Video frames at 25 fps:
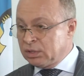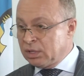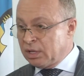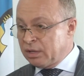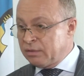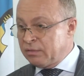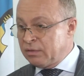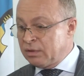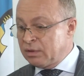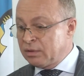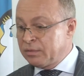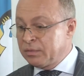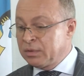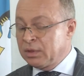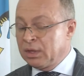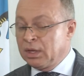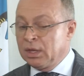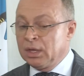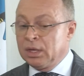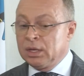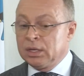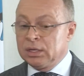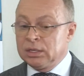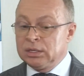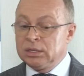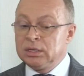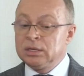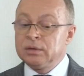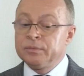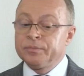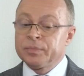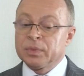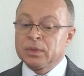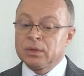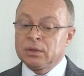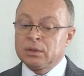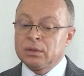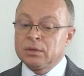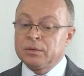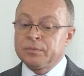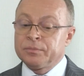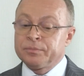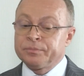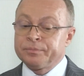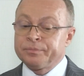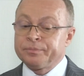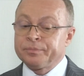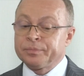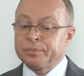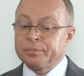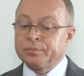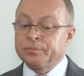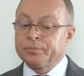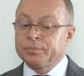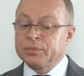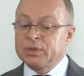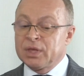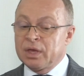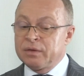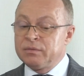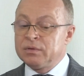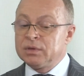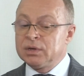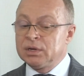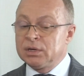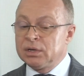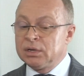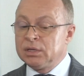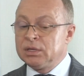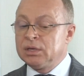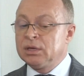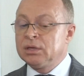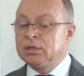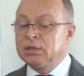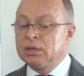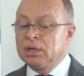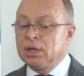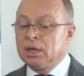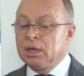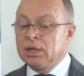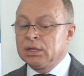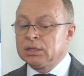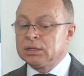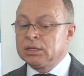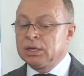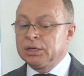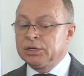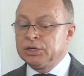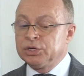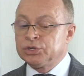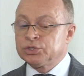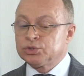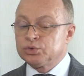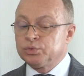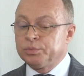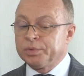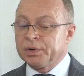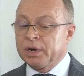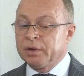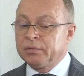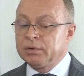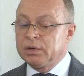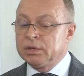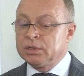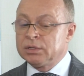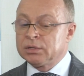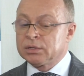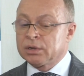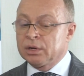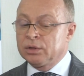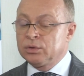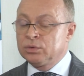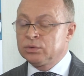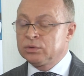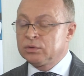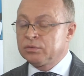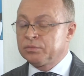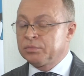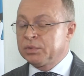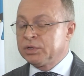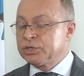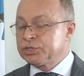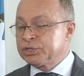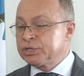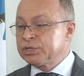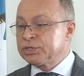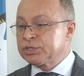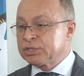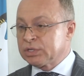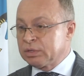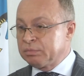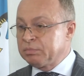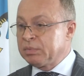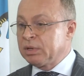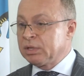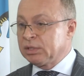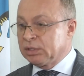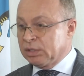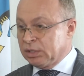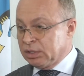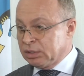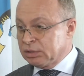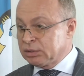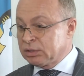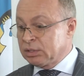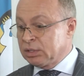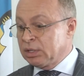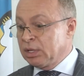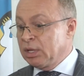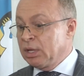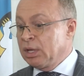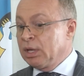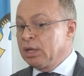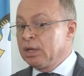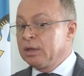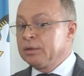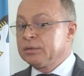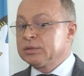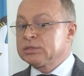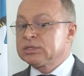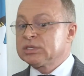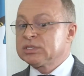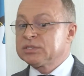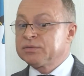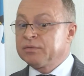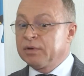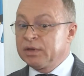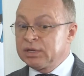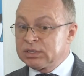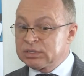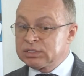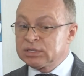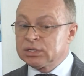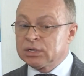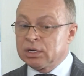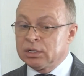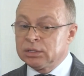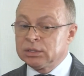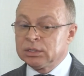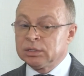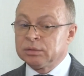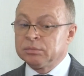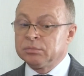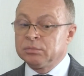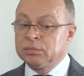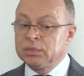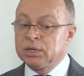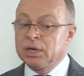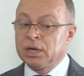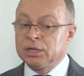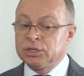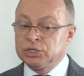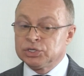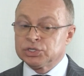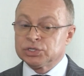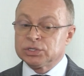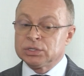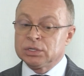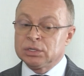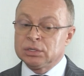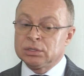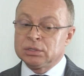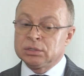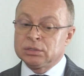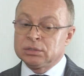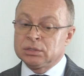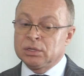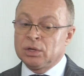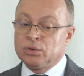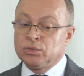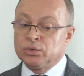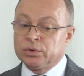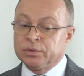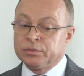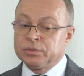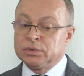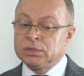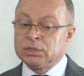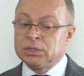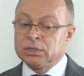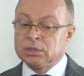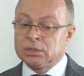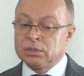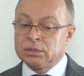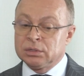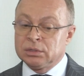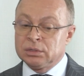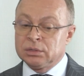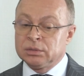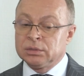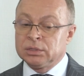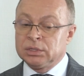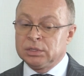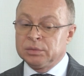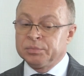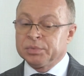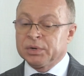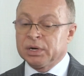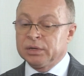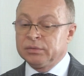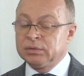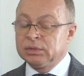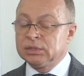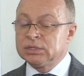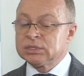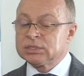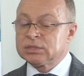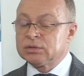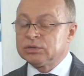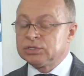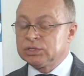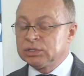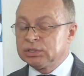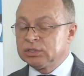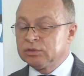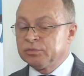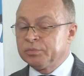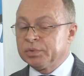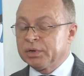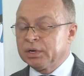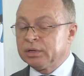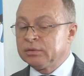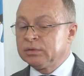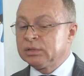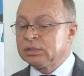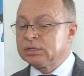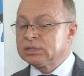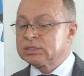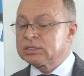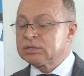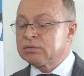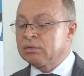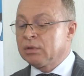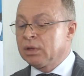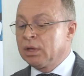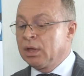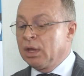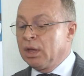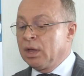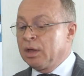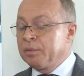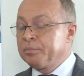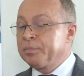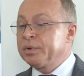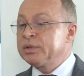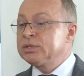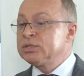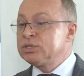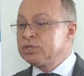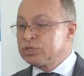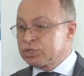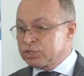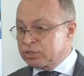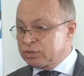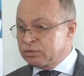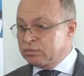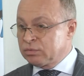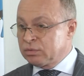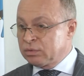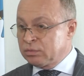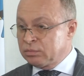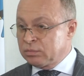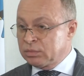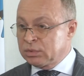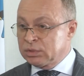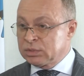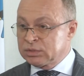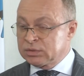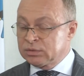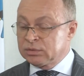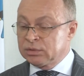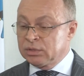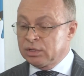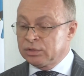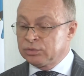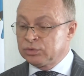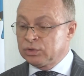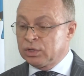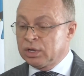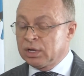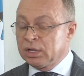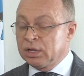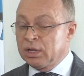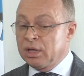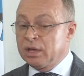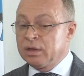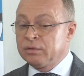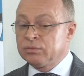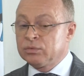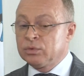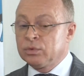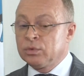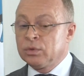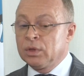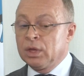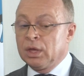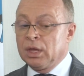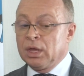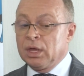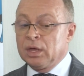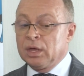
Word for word: главе и э, доверили ей дальнейшее управление районом в ближайшие пять лет. Со своей стороны, мы, конечно, на уровне э, и правительства, членов правительства поддерживаем Светлану Николаевну,